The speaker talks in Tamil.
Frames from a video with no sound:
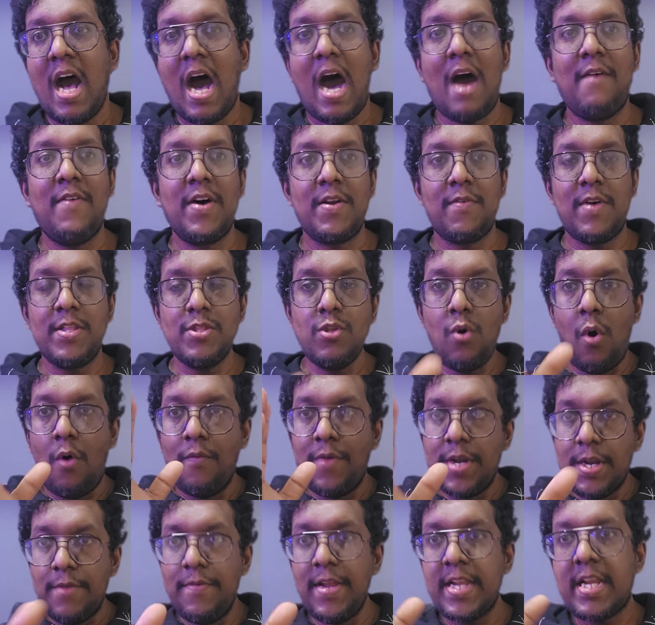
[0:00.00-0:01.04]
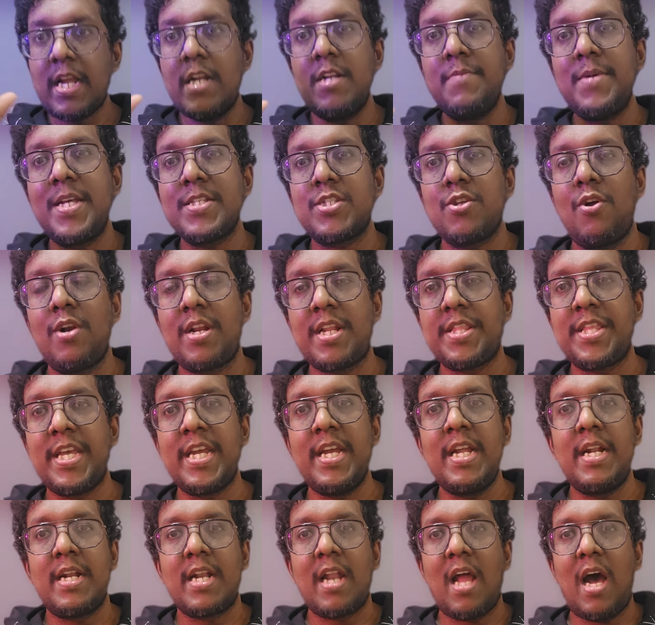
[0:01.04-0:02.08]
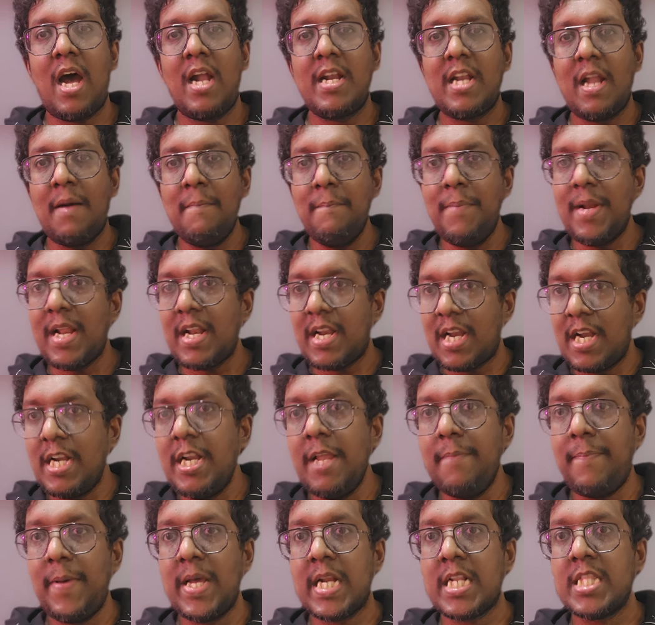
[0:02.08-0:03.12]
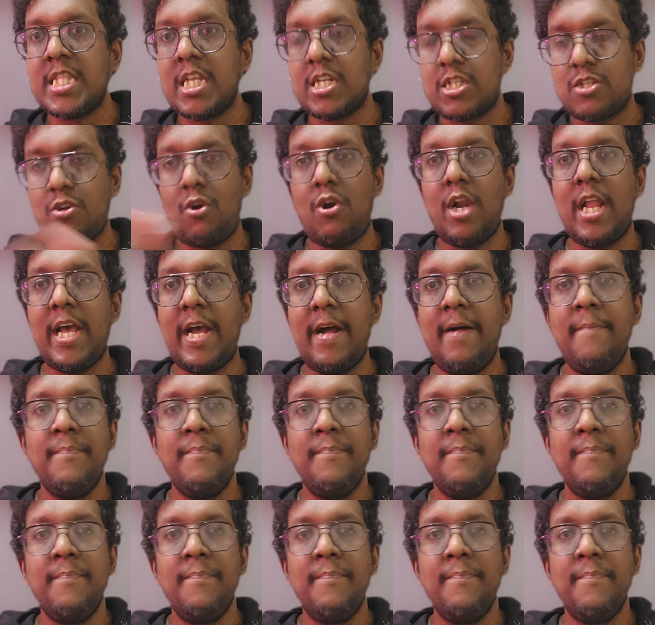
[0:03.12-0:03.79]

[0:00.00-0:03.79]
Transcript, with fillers: அவர் வந்து ஒவ்வொரு வீக்கெண்டுமே சொல்றது நான் நம்புற ரெண்டு பேர் இந்த ஷோல